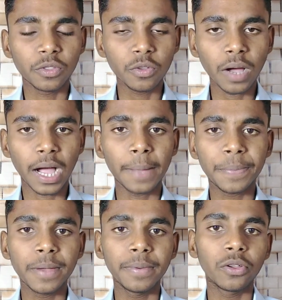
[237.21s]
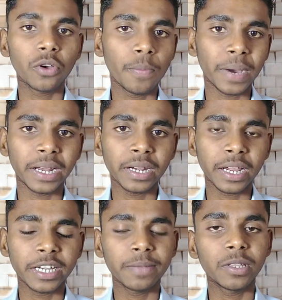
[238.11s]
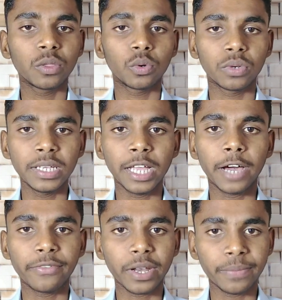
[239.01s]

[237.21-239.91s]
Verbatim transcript: तो आपकी वीडियो को वायरल करने में दो ही यहाँ पर